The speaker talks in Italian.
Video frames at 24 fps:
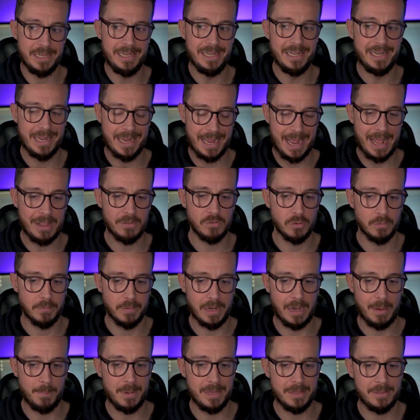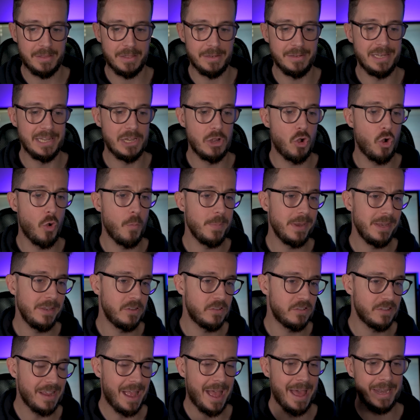il caso veramente di
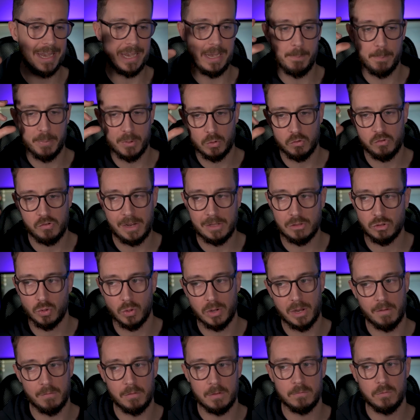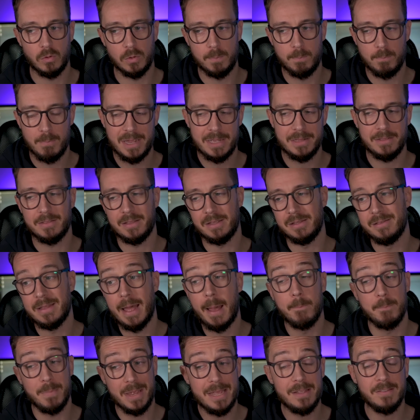cominciare il progetto che avevo in mente
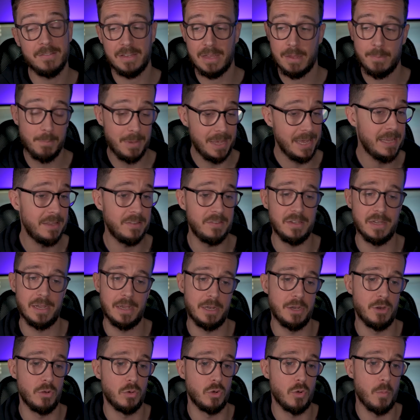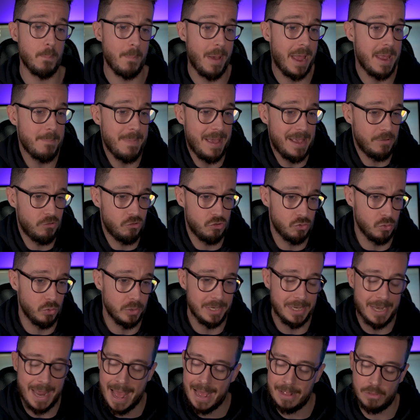da mesi e mesi che non ho mai messo
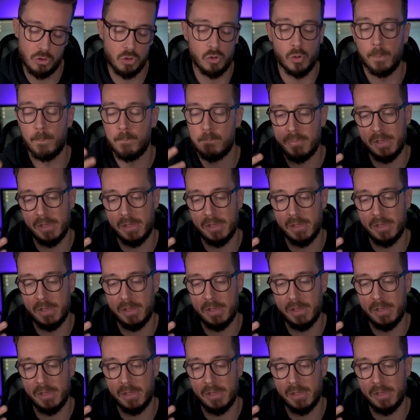in atto